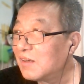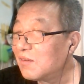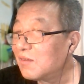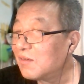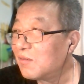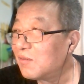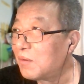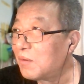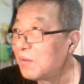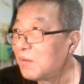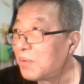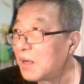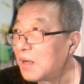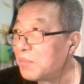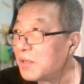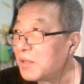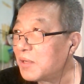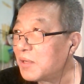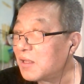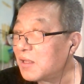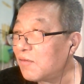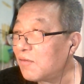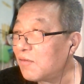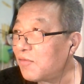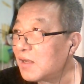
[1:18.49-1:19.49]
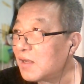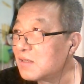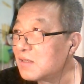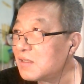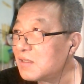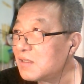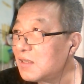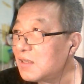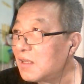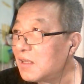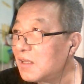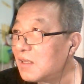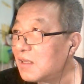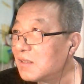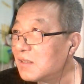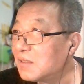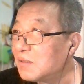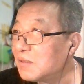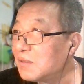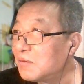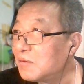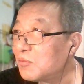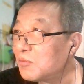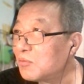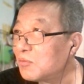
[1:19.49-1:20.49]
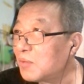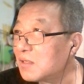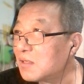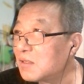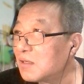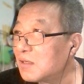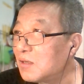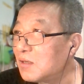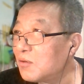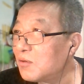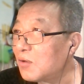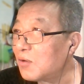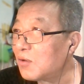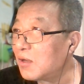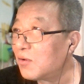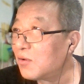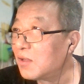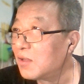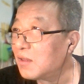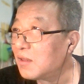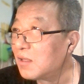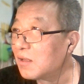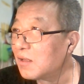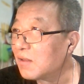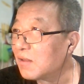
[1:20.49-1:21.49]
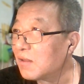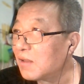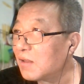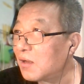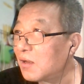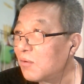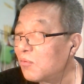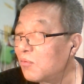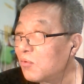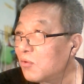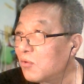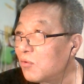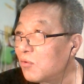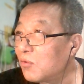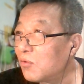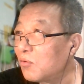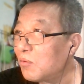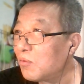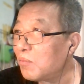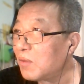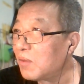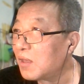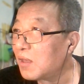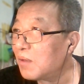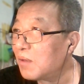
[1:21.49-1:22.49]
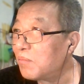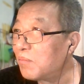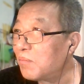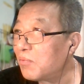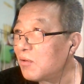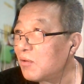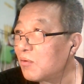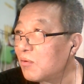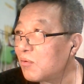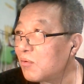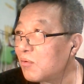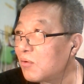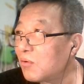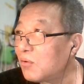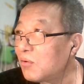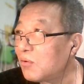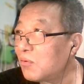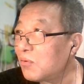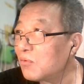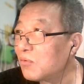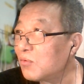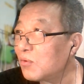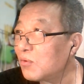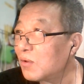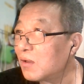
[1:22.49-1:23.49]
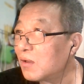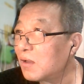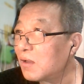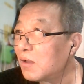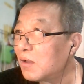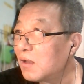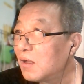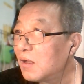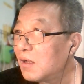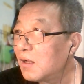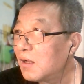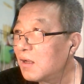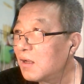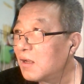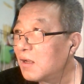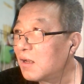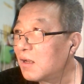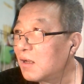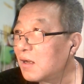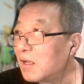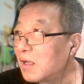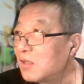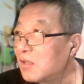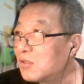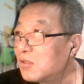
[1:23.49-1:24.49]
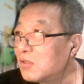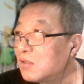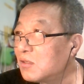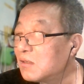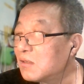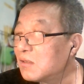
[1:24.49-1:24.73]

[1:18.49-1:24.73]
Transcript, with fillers: 我怕被他发现，就把车远远停在路的对面。不一会儿，同学来。